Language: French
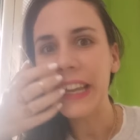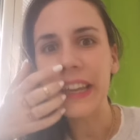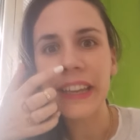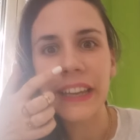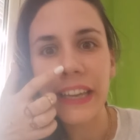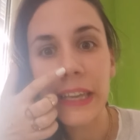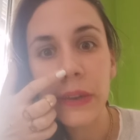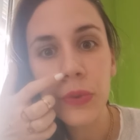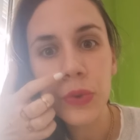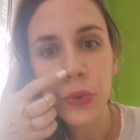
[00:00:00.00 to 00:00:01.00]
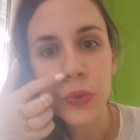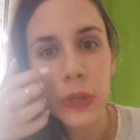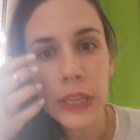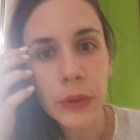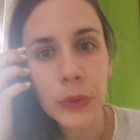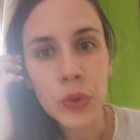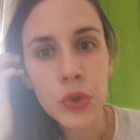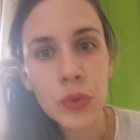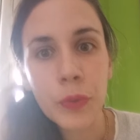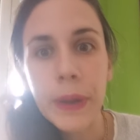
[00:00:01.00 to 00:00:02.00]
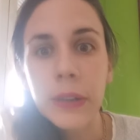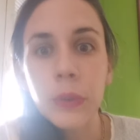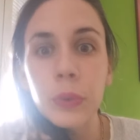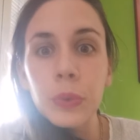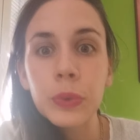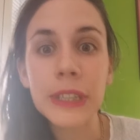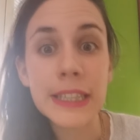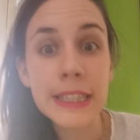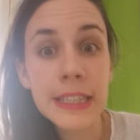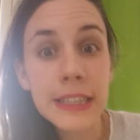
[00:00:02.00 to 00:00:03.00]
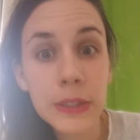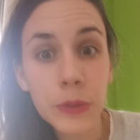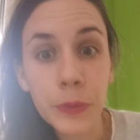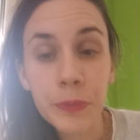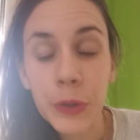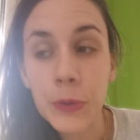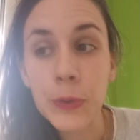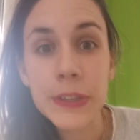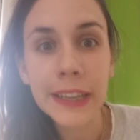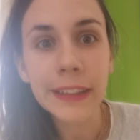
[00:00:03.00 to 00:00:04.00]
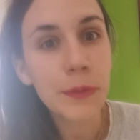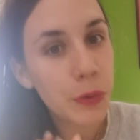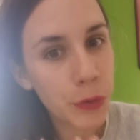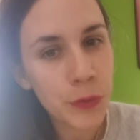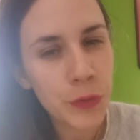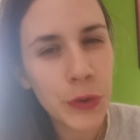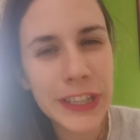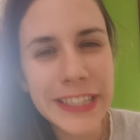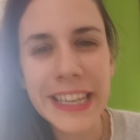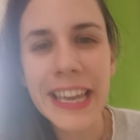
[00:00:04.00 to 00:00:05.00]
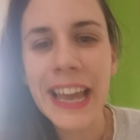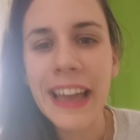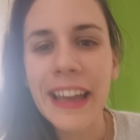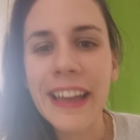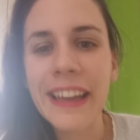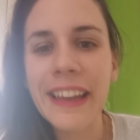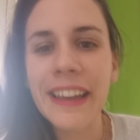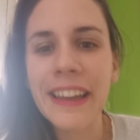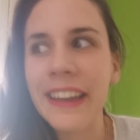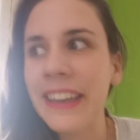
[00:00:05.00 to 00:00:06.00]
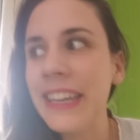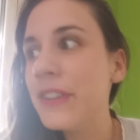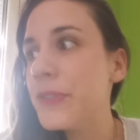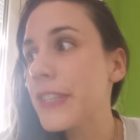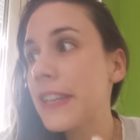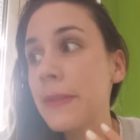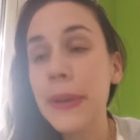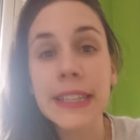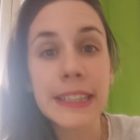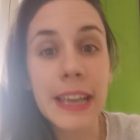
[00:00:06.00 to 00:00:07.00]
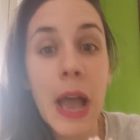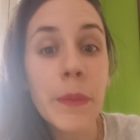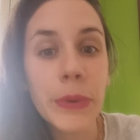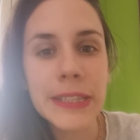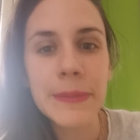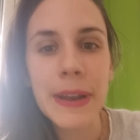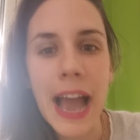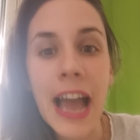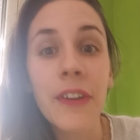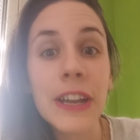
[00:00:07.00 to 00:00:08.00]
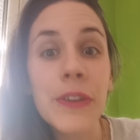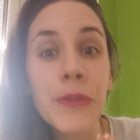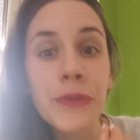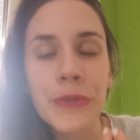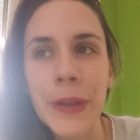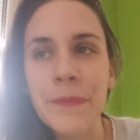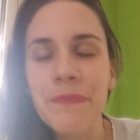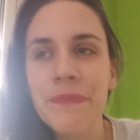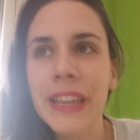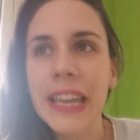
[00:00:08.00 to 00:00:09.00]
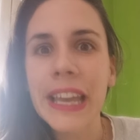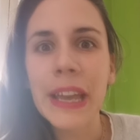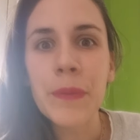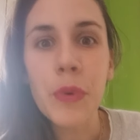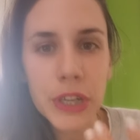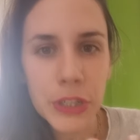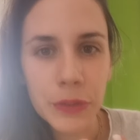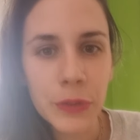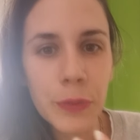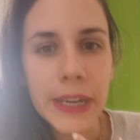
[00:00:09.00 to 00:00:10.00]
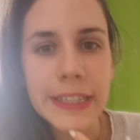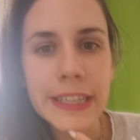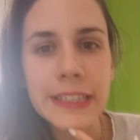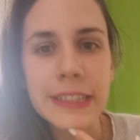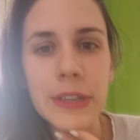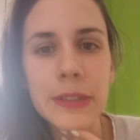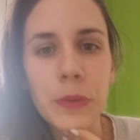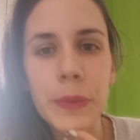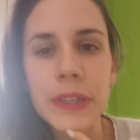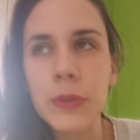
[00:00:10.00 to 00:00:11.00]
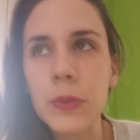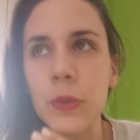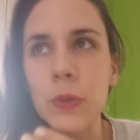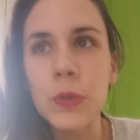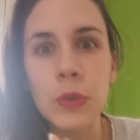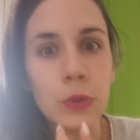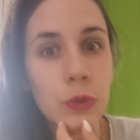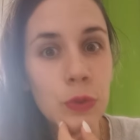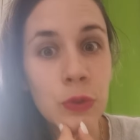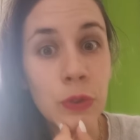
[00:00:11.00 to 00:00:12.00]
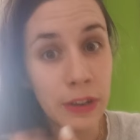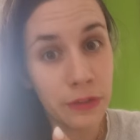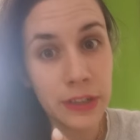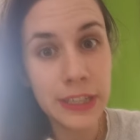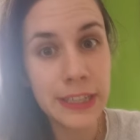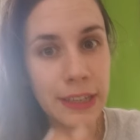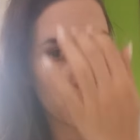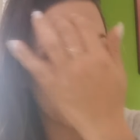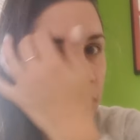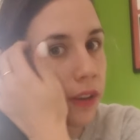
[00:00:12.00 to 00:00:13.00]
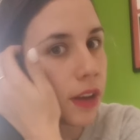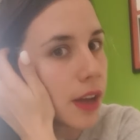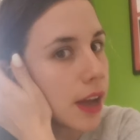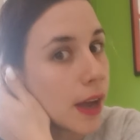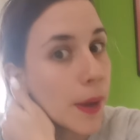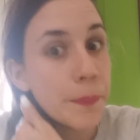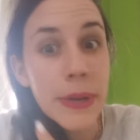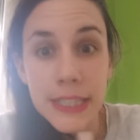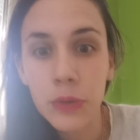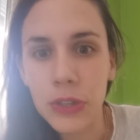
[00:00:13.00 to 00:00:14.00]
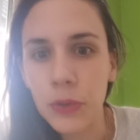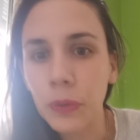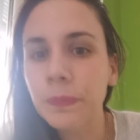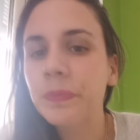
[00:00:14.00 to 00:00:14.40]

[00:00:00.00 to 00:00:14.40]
Euh, et aujourd'hui, je vous parle de cette citation que certainement que vous connaissez. ils ne savaient pas que c'était impossible, alors ils l'ont fait. Pourquoi j'ai envie de vous parler de cette situation Parce que je, je, je réfléchissais tout à l'heure à, ma situation